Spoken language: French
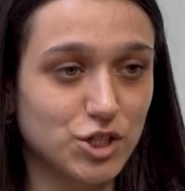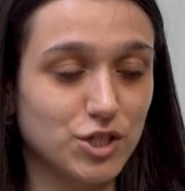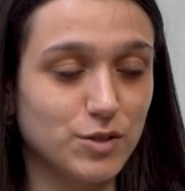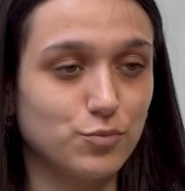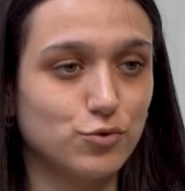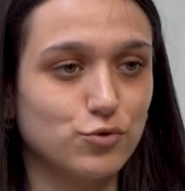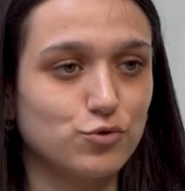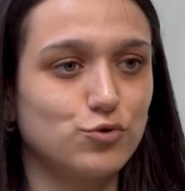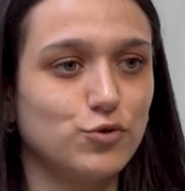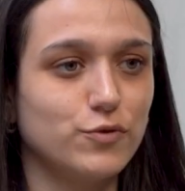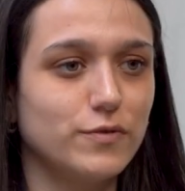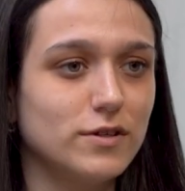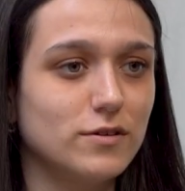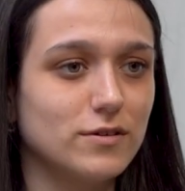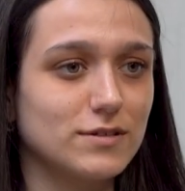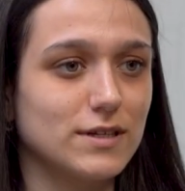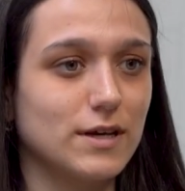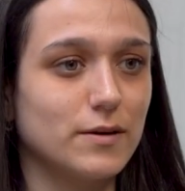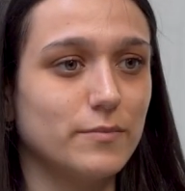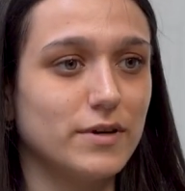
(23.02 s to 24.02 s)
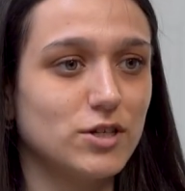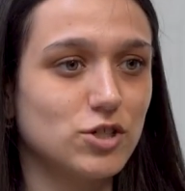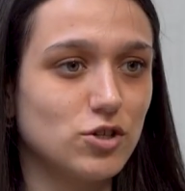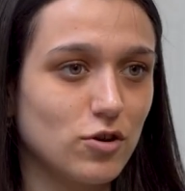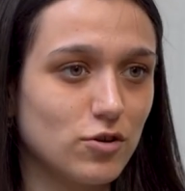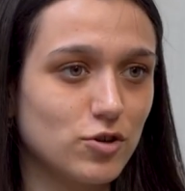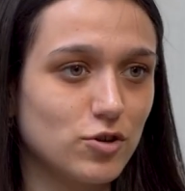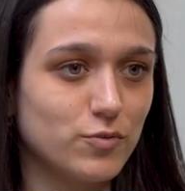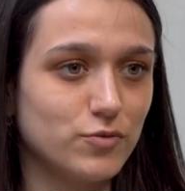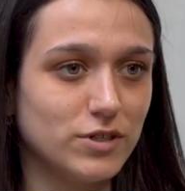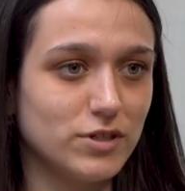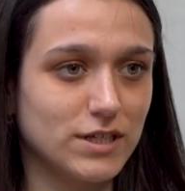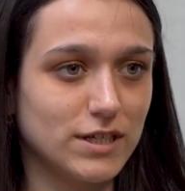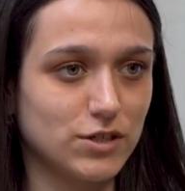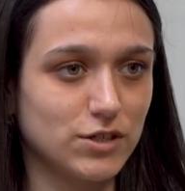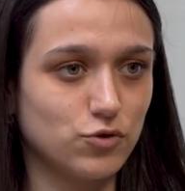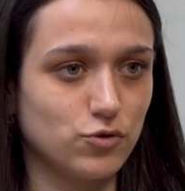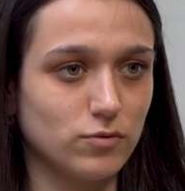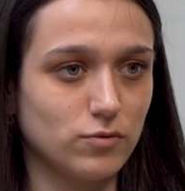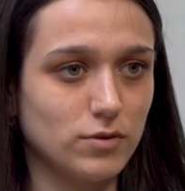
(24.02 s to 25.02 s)
J'ai poursuivi dans un bachelor
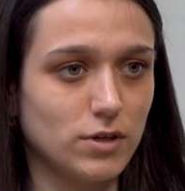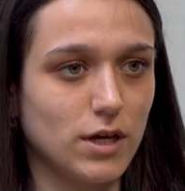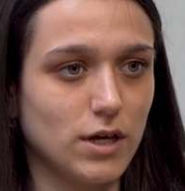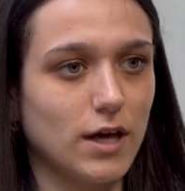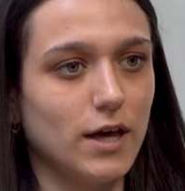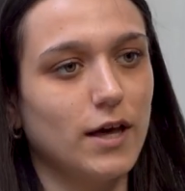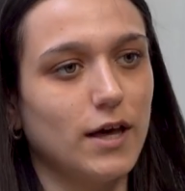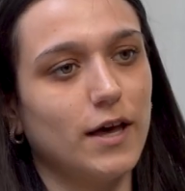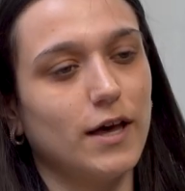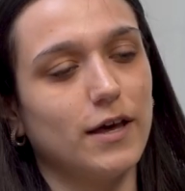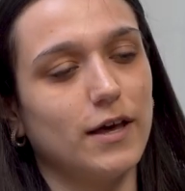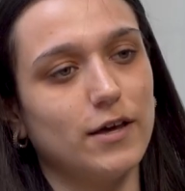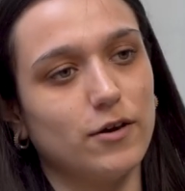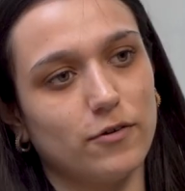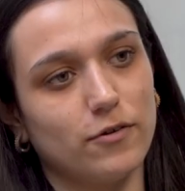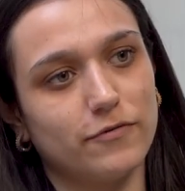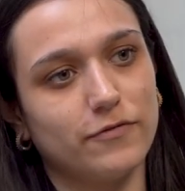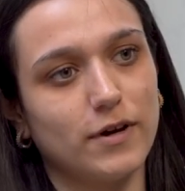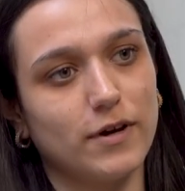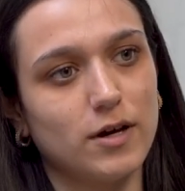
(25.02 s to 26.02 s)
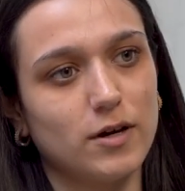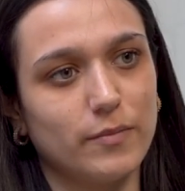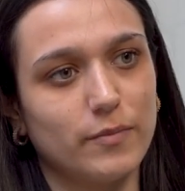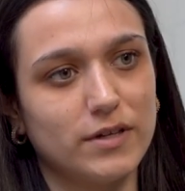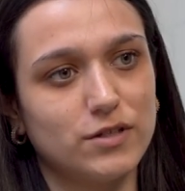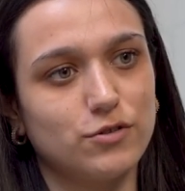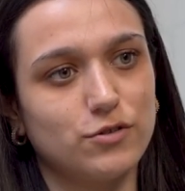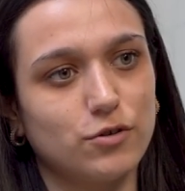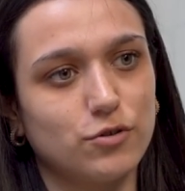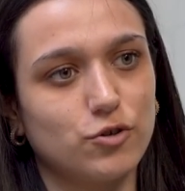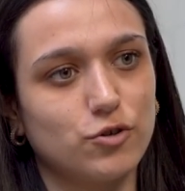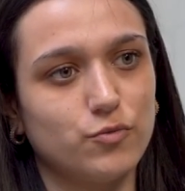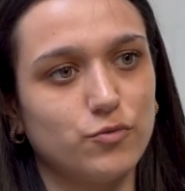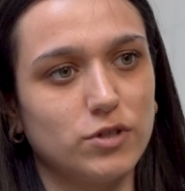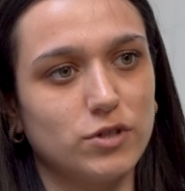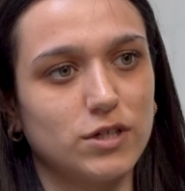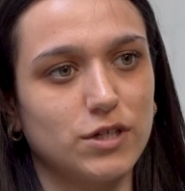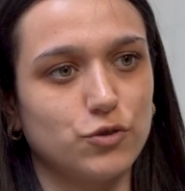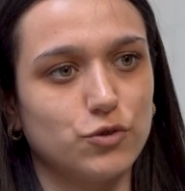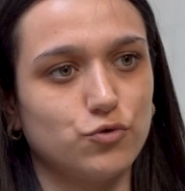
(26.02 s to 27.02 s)
communication et enfin, un master
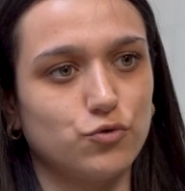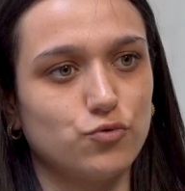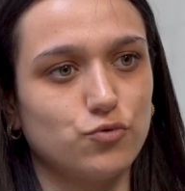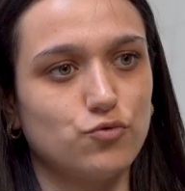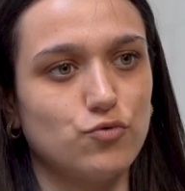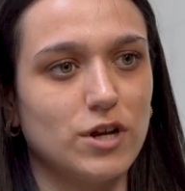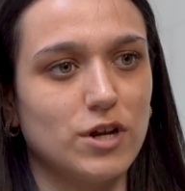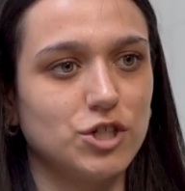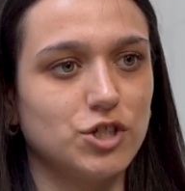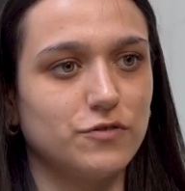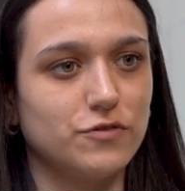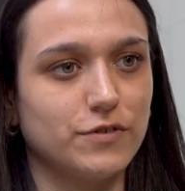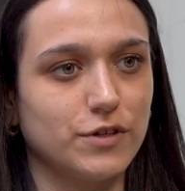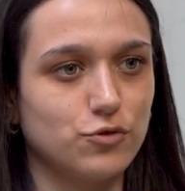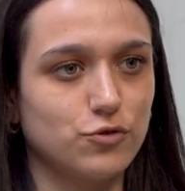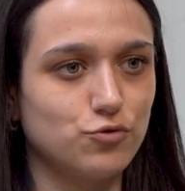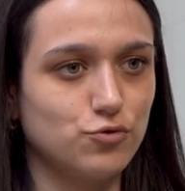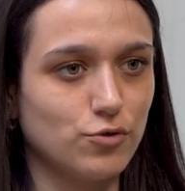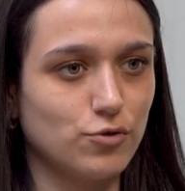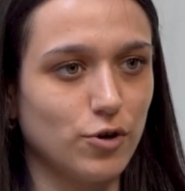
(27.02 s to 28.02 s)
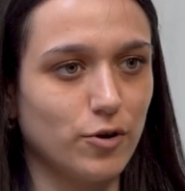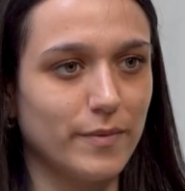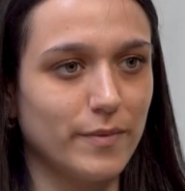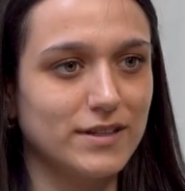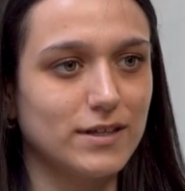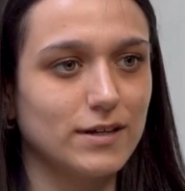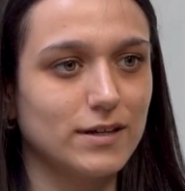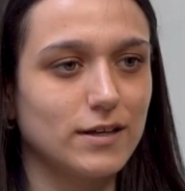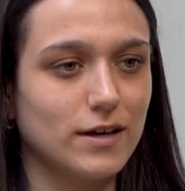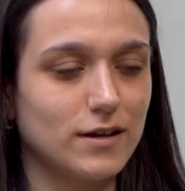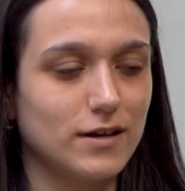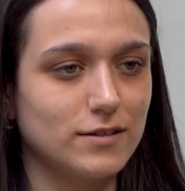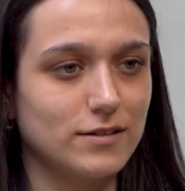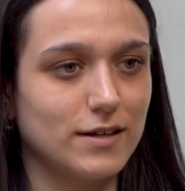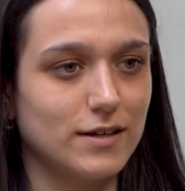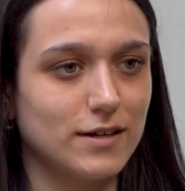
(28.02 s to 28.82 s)
communication où là j'effectue euh, ma dernière année